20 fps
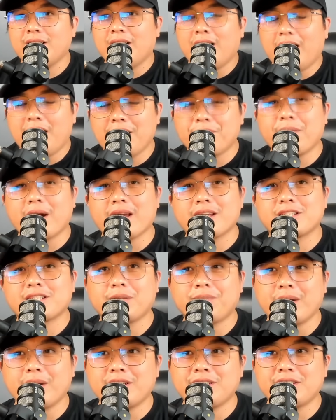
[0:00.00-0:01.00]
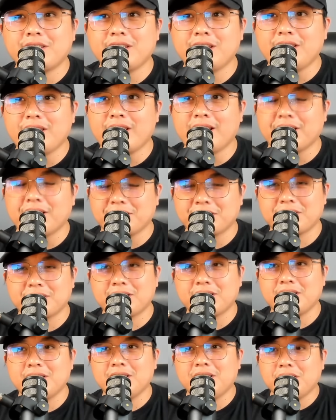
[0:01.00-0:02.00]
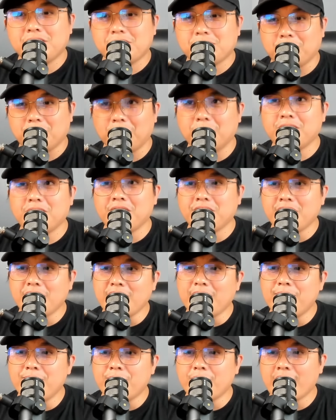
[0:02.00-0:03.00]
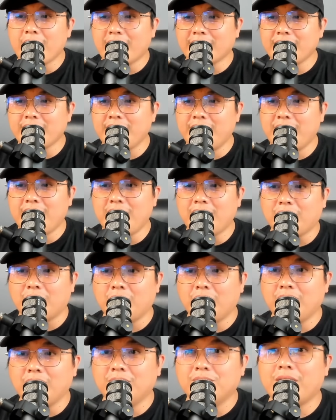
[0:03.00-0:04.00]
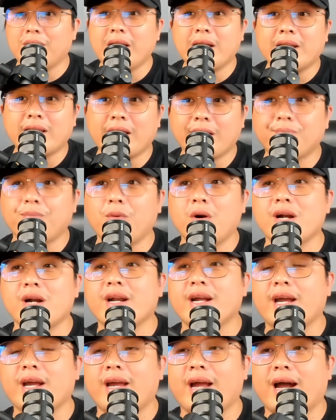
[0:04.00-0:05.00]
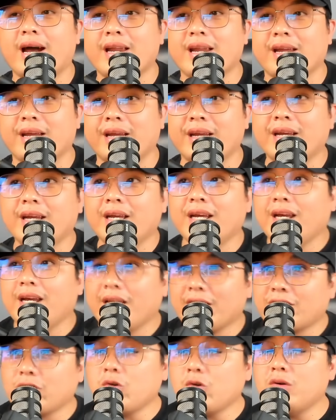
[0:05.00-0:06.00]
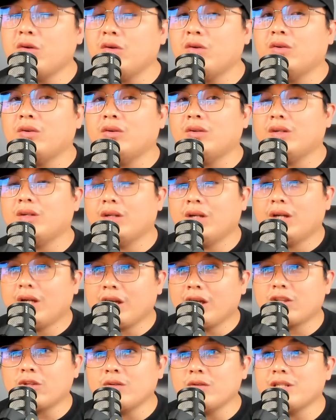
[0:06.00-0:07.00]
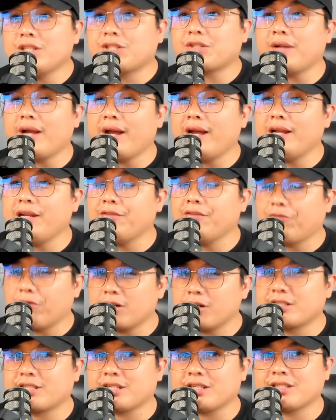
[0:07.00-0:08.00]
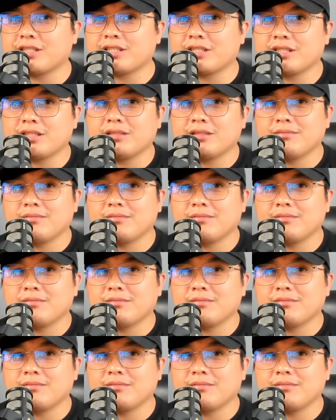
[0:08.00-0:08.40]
ay para sa Palestinians. So kung titingnan po natin dito, baliktad po ang nangyayari. Itong, itong Israeli forces